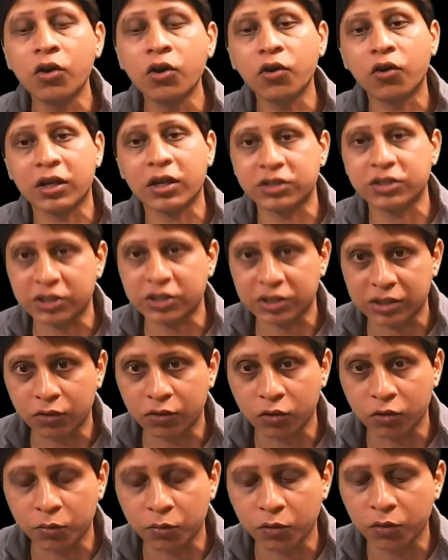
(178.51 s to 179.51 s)
করার চেষ্টা
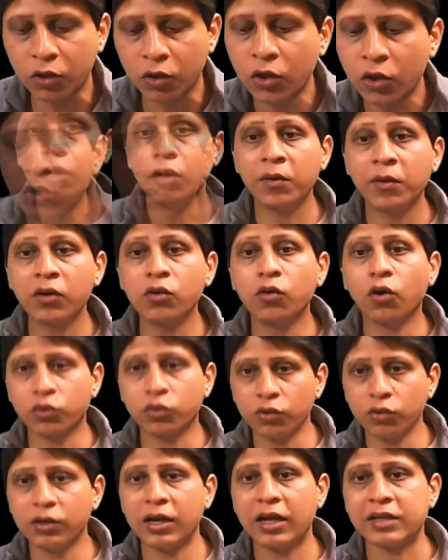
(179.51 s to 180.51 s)
করব তো আমার
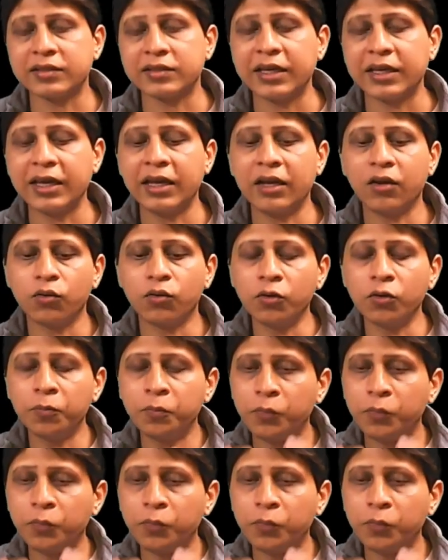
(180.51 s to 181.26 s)
গত ক্লাসে কোনো